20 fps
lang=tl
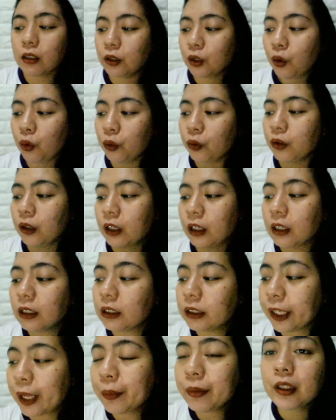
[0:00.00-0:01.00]
so
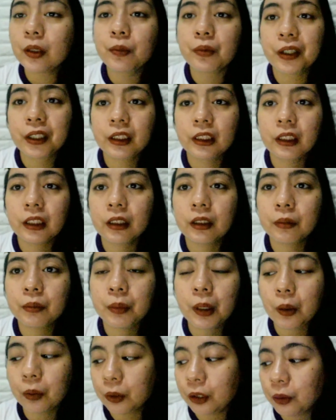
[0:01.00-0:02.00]
same sa price
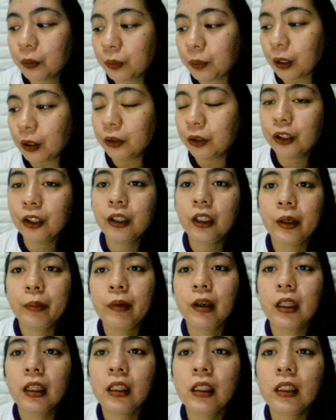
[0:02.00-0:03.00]
ng powder
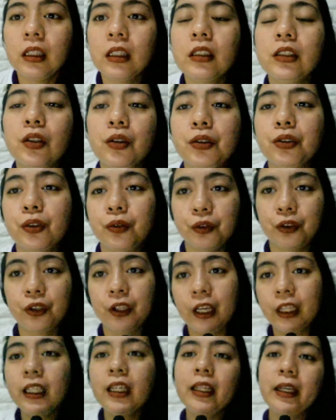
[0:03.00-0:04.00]
lipping it, it's also for
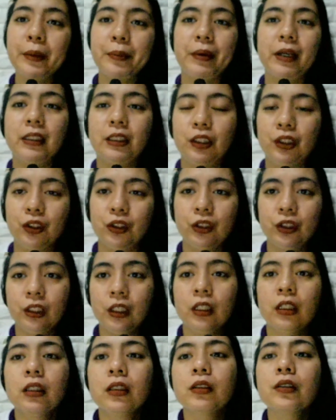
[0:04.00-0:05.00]
89 pesos
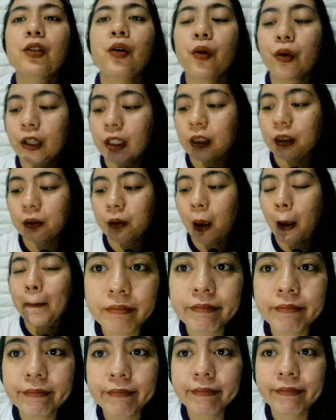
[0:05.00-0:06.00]
so yan
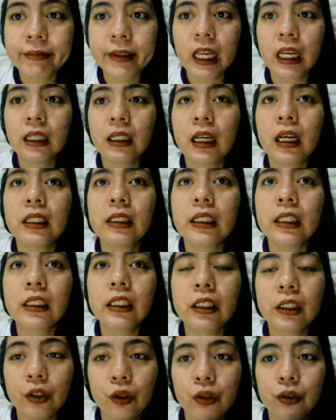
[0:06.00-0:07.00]
mm, yan guys
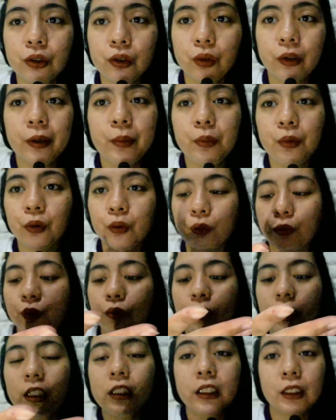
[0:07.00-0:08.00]
this is also kiss proof
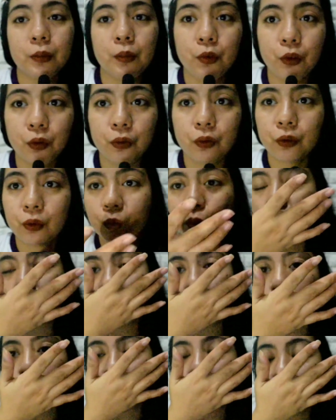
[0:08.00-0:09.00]
kiss proof
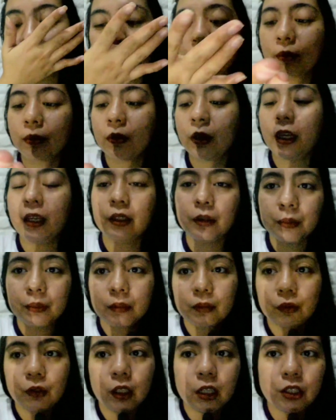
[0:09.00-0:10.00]
ayan
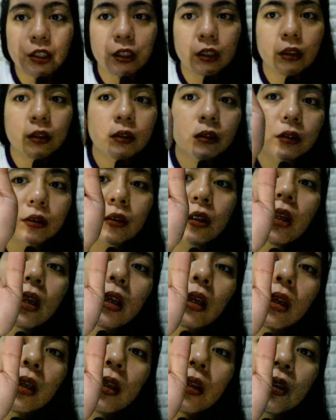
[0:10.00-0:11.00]
wala siyang
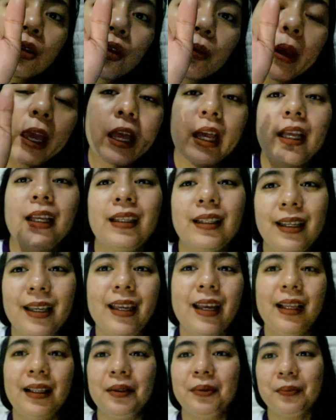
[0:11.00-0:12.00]
dumi
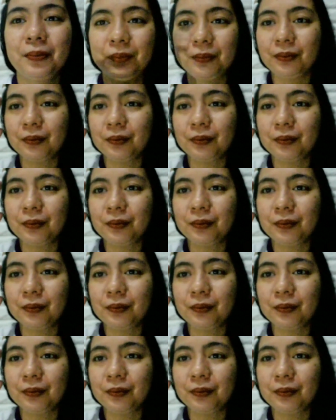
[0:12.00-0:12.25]
ganyan